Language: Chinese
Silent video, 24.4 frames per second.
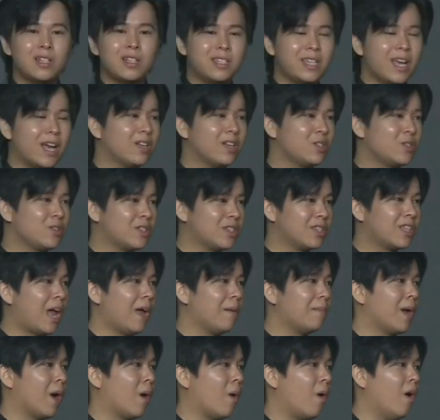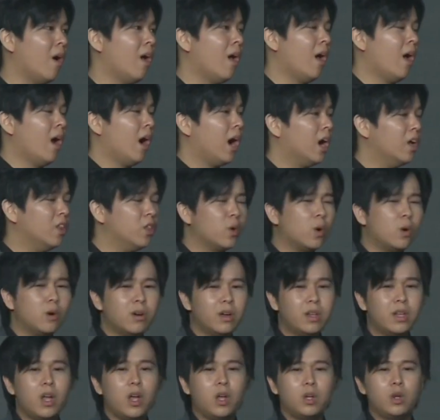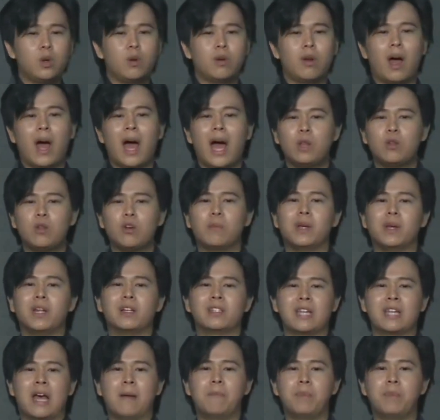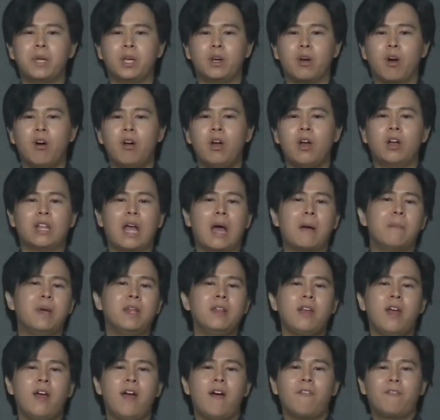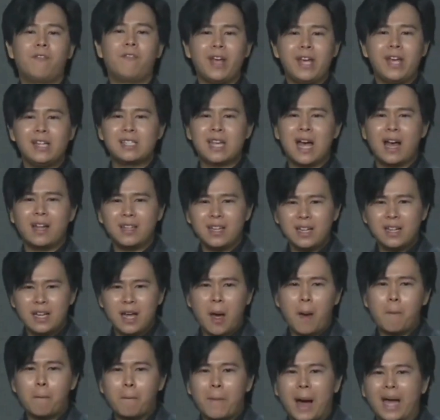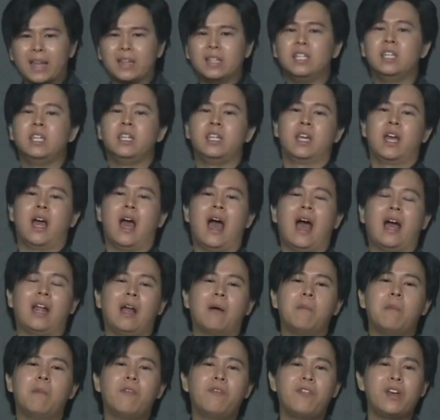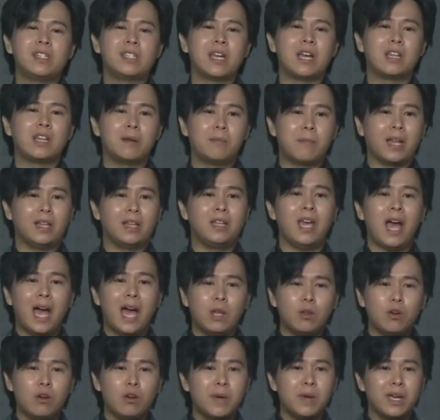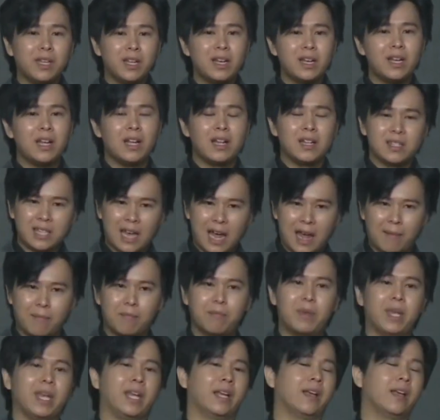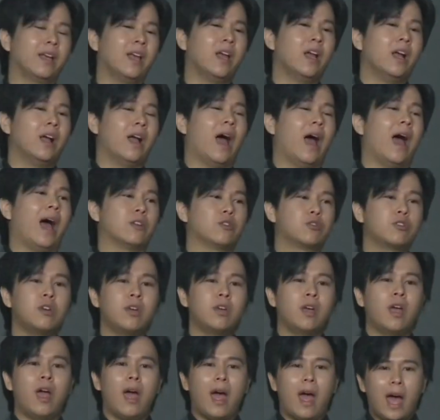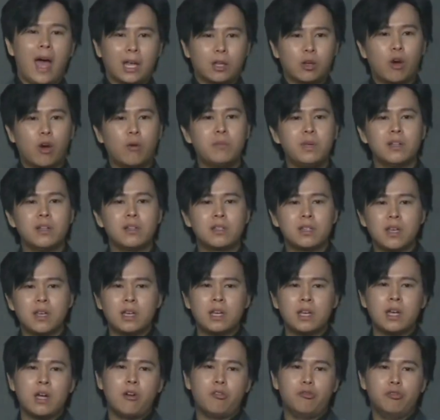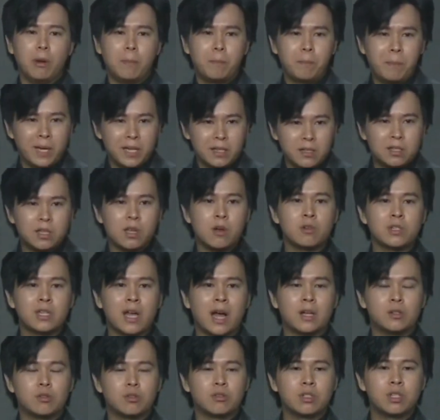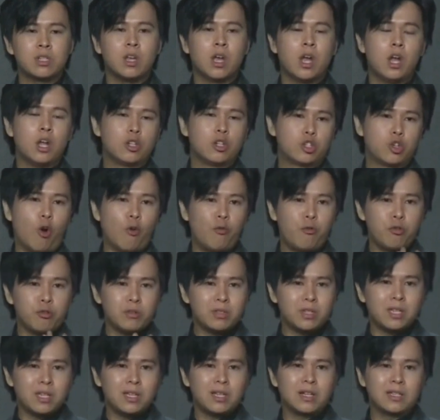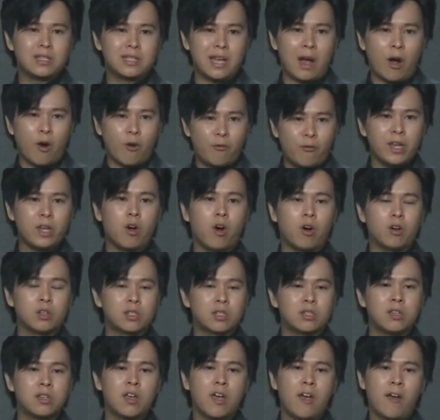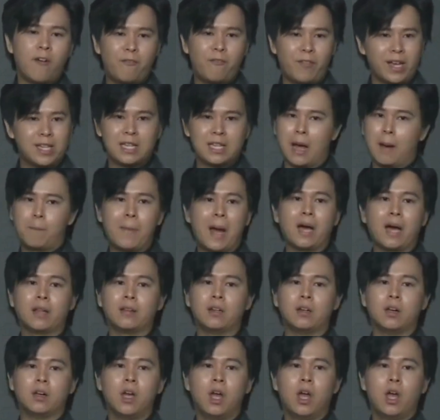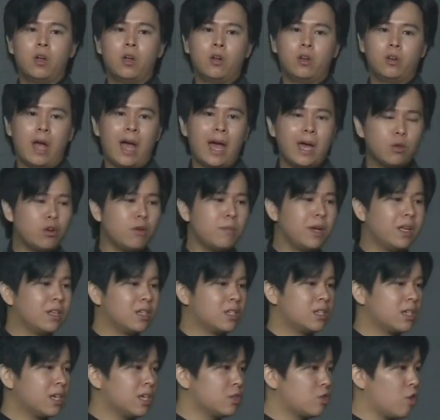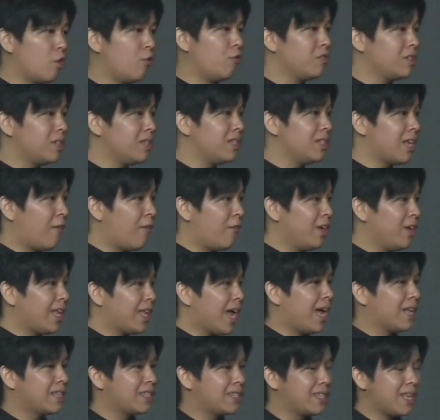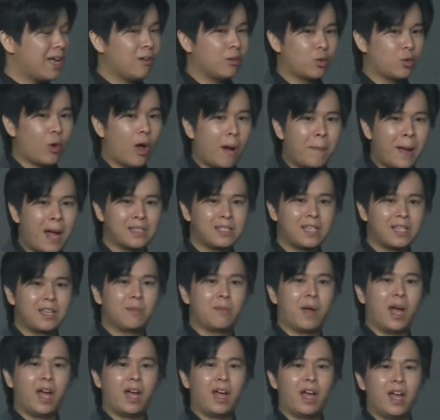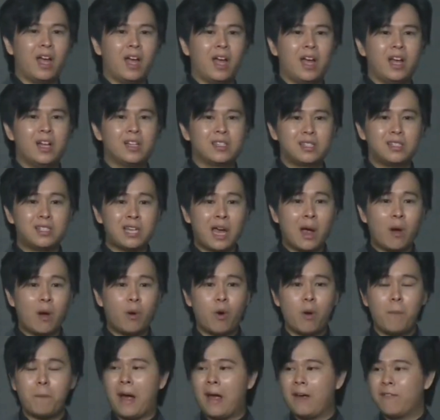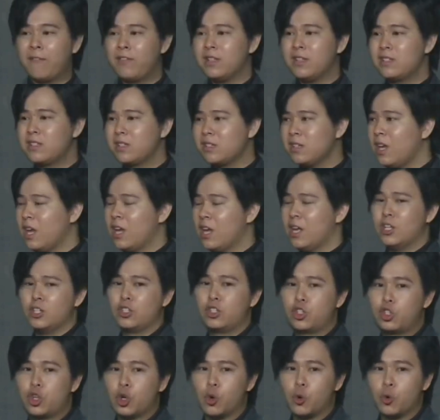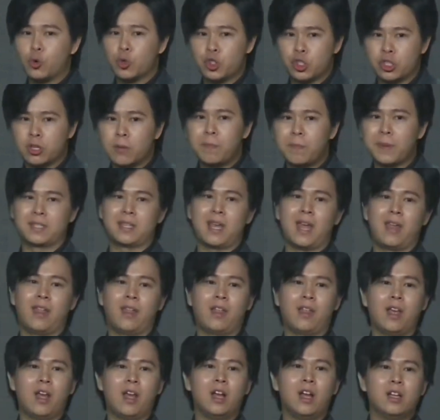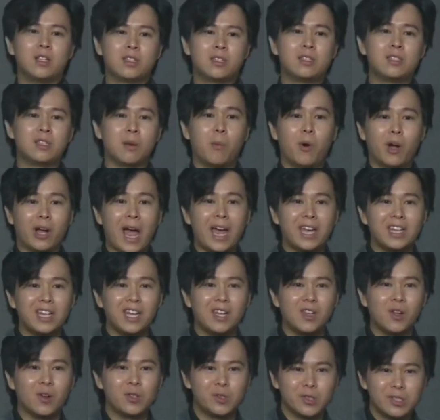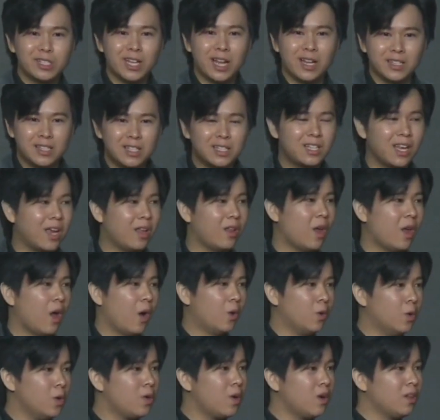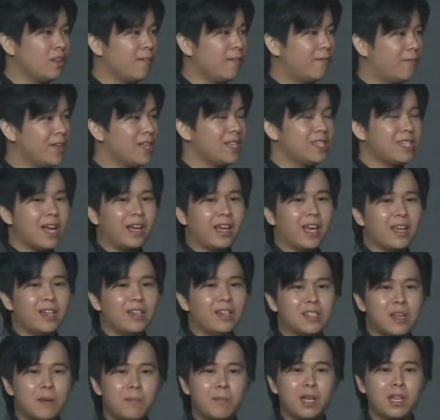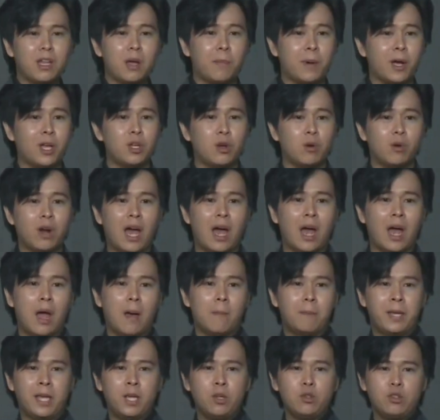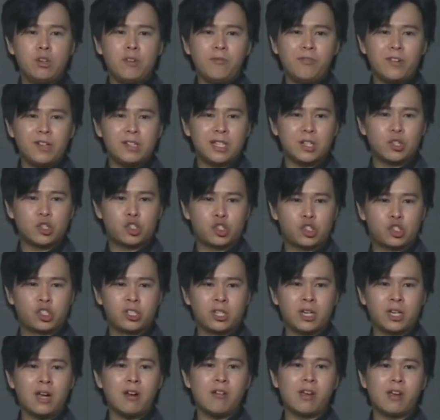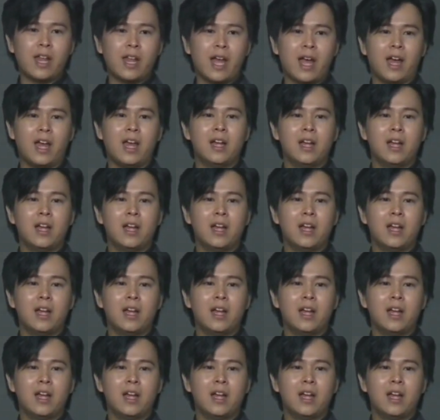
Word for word: 这样就是代表哦，很多人用了爱多美的产品哦，他们非常的满意啊，他们非常的满意爱多美的产品啊，所以 a t o m 美的这一个 repeat sales 啊，就是重复性的消费哦，是非常棒的。爱多美的这个重复性消费，大家知道多少八仙吗？是超过百分之九十 percent。是什么概念哦？就是讲今天，如果你分享给你身边的朋友啦，平均分享十个人啊，